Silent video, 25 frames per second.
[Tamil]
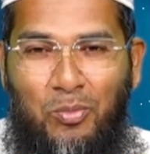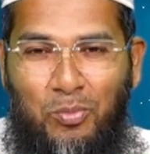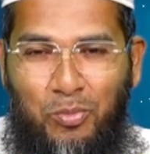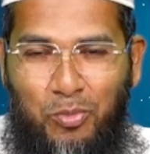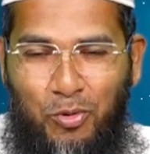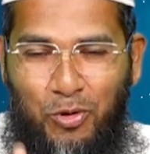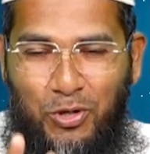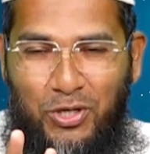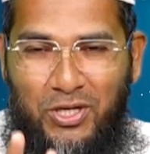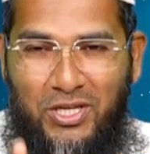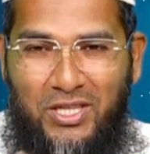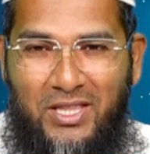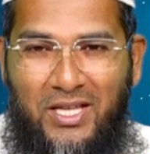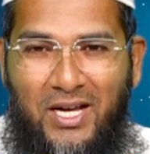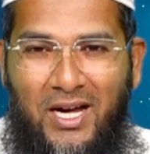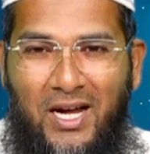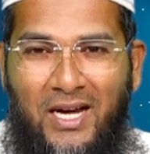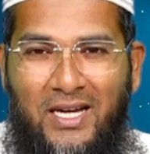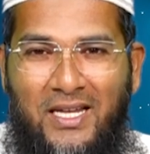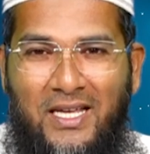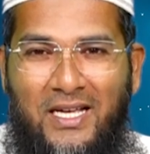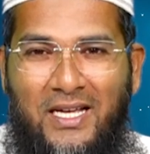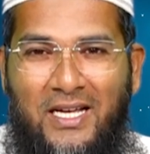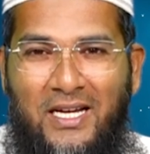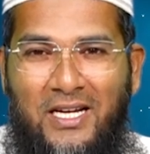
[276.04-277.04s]

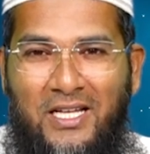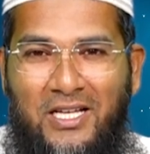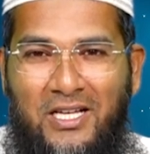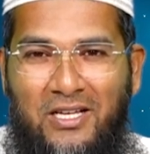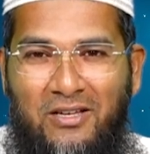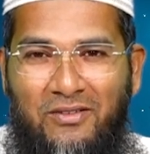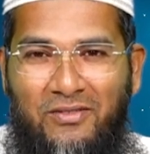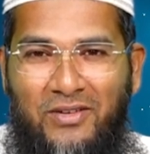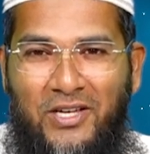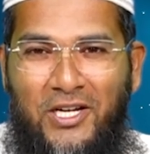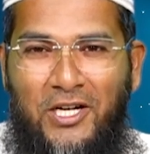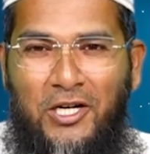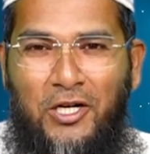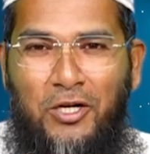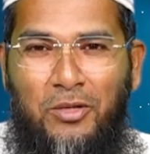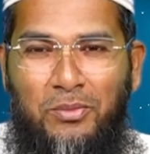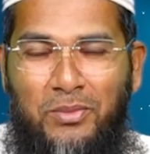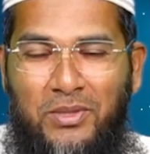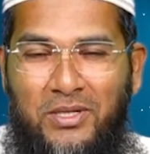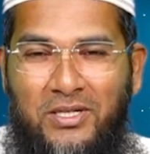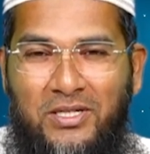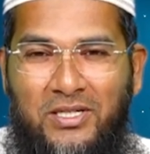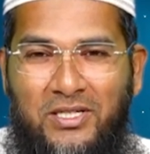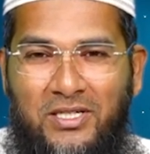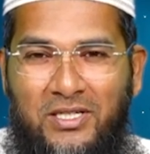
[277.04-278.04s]
பொய்தான் எங்களுக்கு வேண்டும்
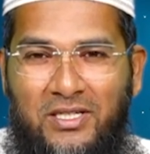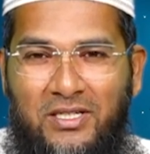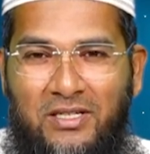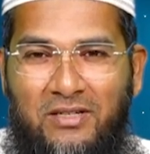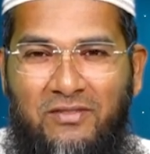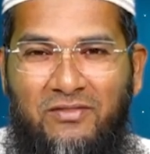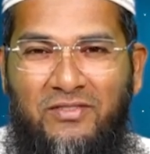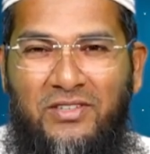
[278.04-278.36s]
என்று